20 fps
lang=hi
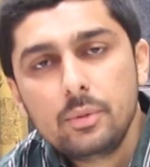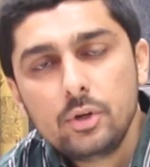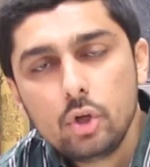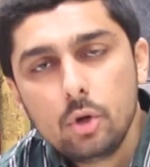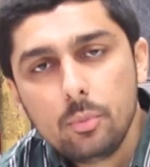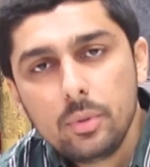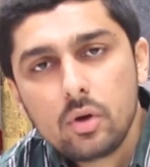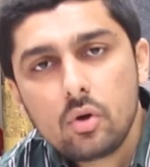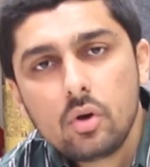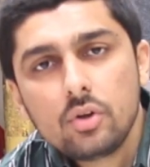अभी
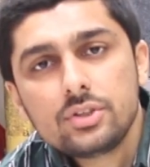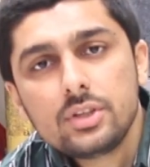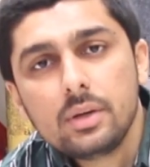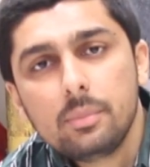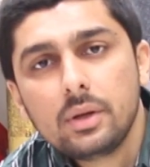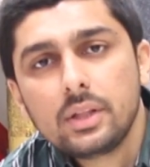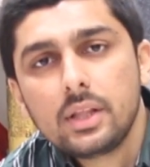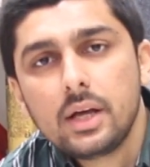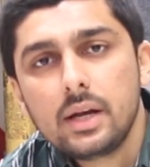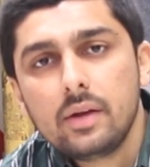जो मैं
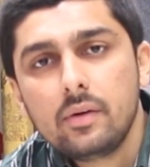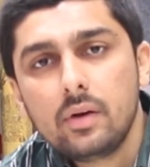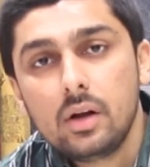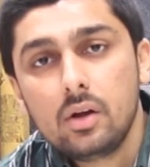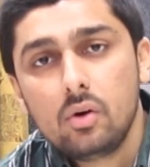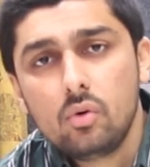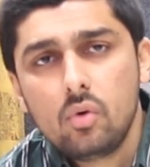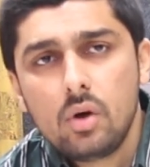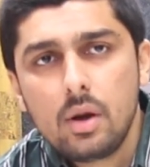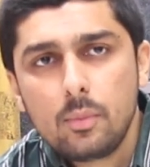कॉन्सेप्ट बताने
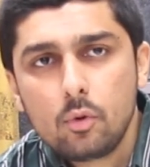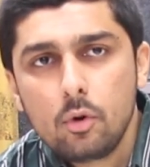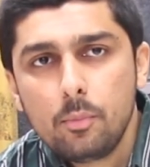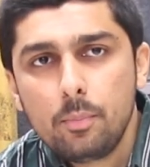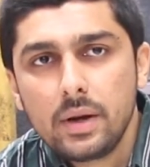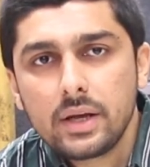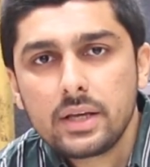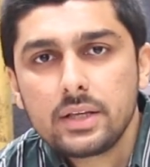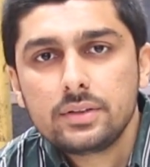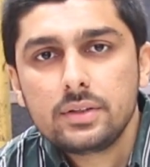वाला हूँ वो आपको
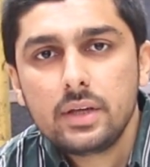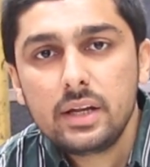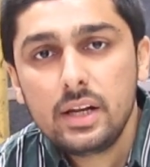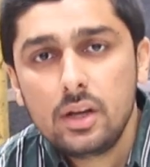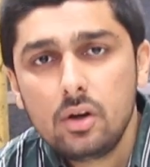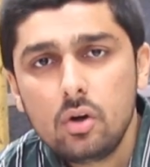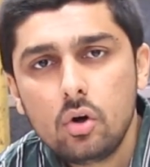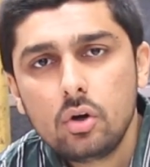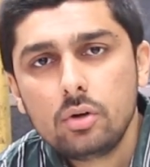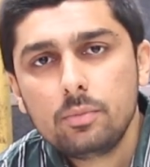
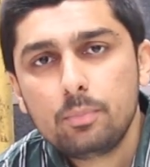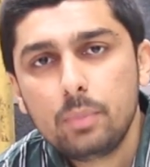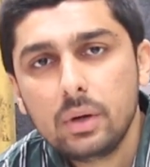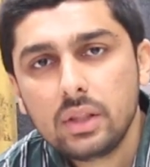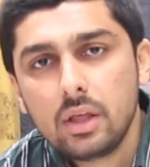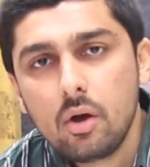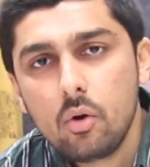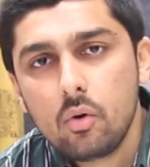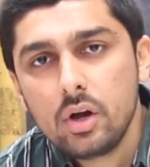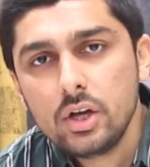पाकिस्तानी लॉन्च
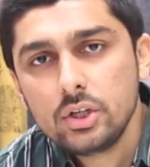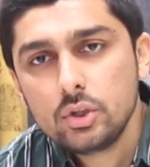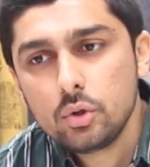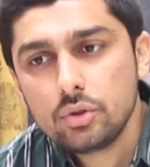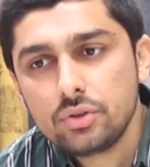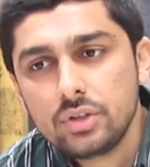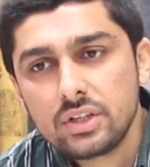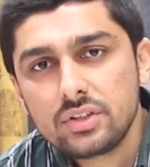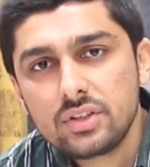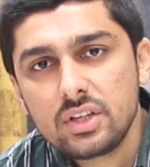बताऊँगा
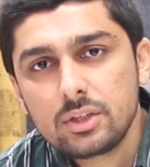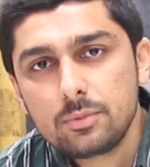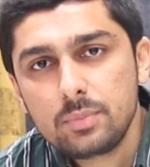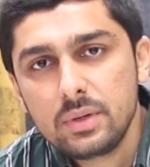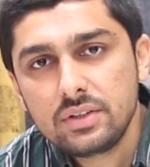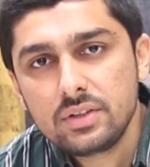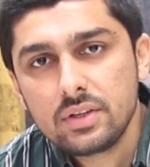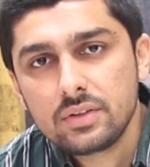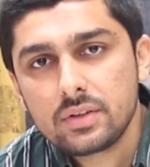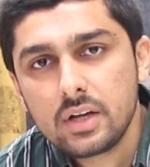जो सिक्स सिक्स
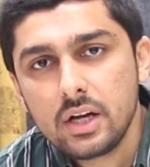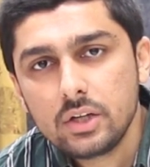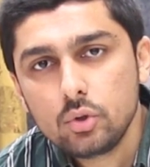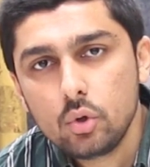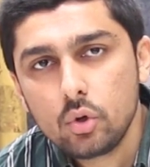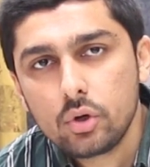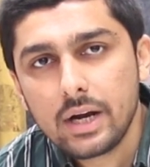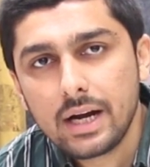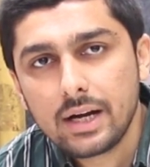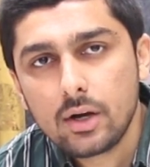पीसेस का
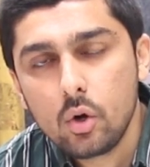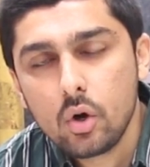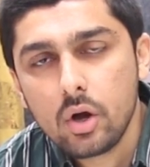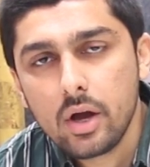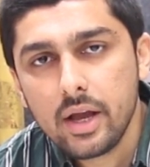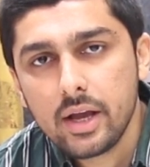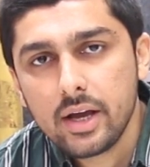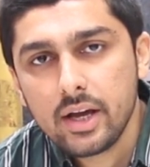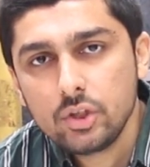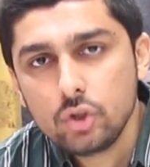जो
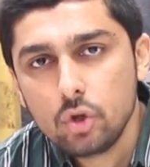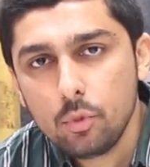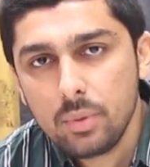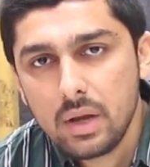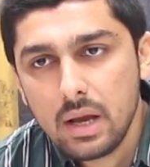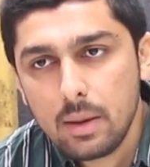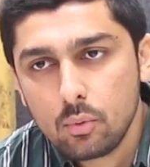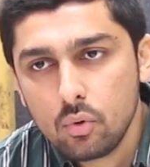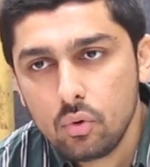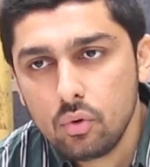कैटलॉग आएगा जो
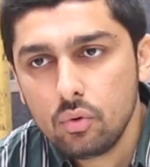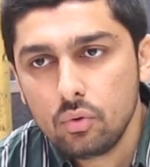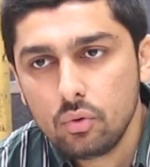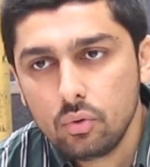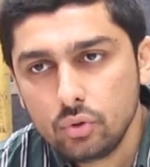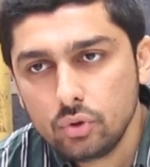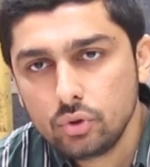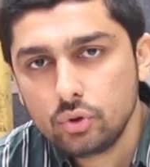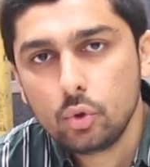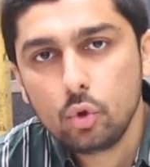मैं आपको
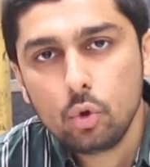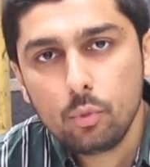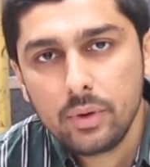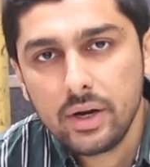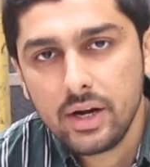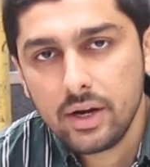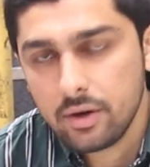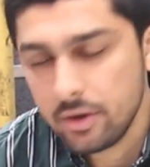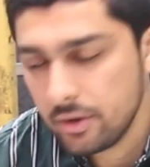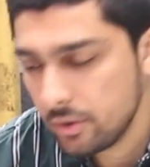शुरू
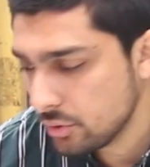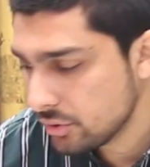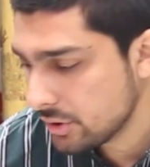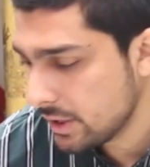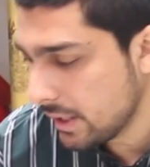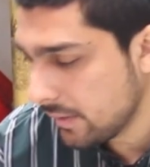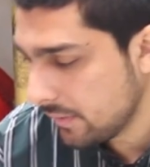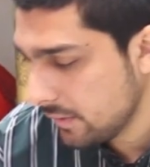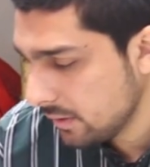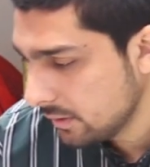में
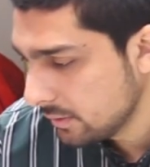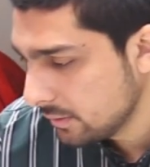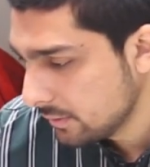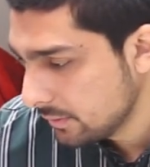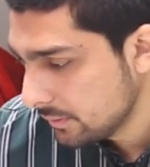इंट्रोड्यूस किया था